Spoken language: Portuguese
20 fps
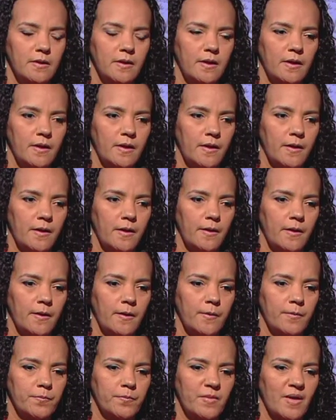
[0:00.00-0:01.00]

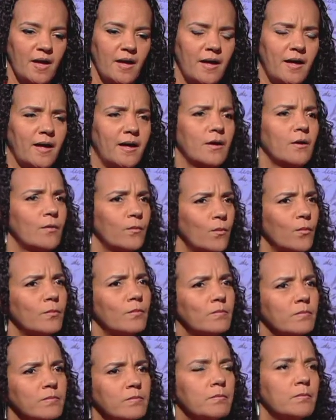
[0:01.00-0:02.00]
É, há
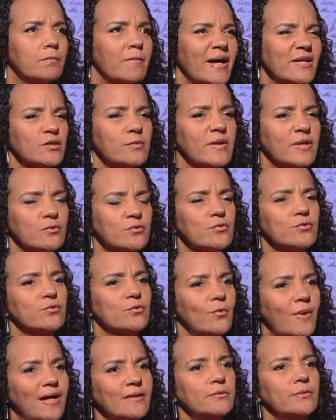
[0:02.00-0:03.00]
mais ou menos uns
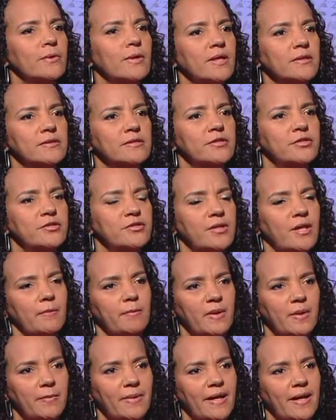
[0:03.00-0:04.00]
quatro anos a gente tem
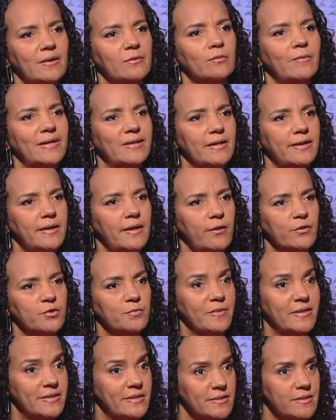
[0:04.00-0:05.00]
preparado um material
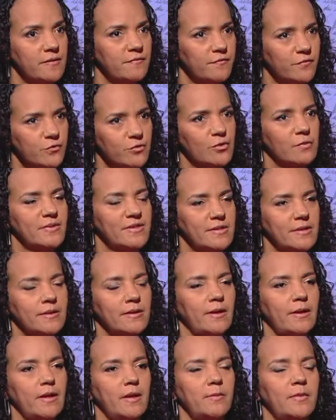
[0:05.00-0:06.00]
específico sobre esse
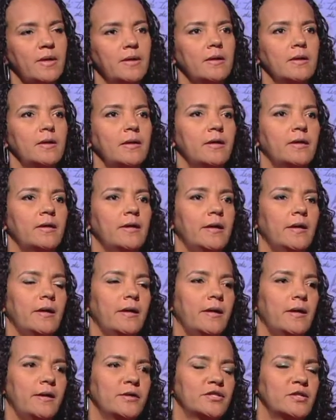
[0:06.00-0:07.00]
tema,
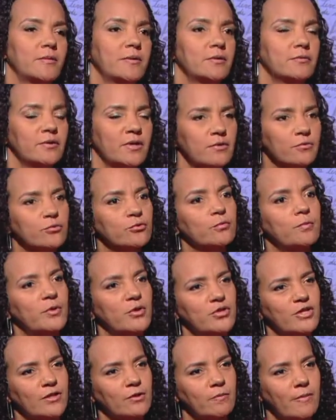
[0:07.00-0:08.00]
é, chama, dentro de um
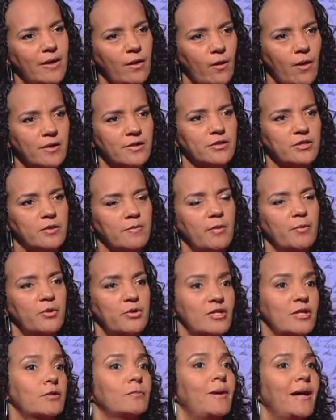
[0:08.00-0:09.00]
projeto maior que se chama
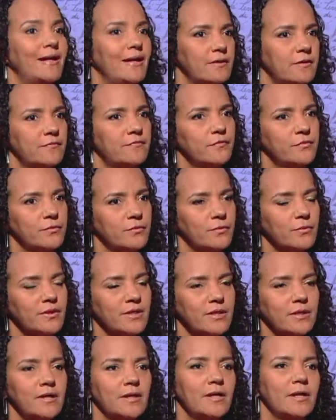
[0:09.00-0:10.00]
Projeto Maleta
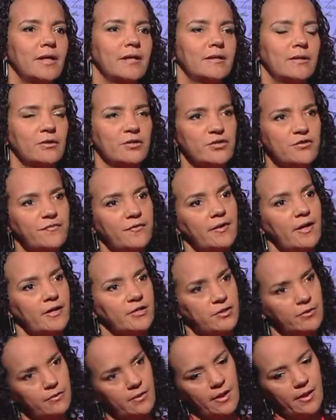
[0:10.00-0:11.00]
Futura. Então a gente, a
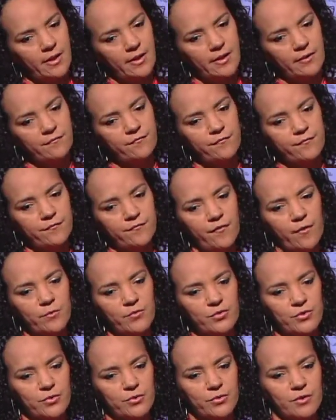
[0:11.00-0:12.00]
gente é,
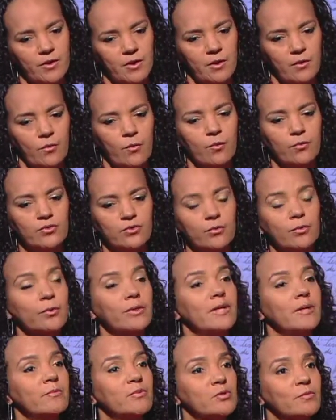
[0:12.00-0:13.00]
fomos,
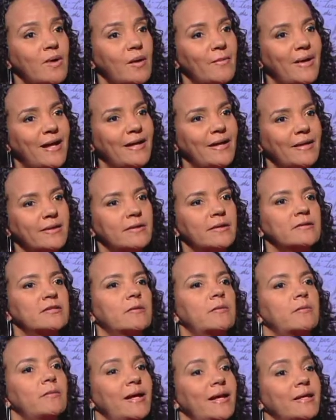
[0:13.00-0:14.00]
construímos uma maleta que se
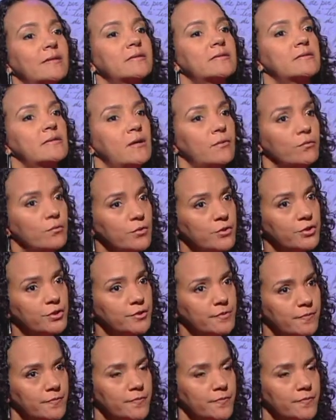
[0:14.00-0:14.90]
chama Maleta Saúde,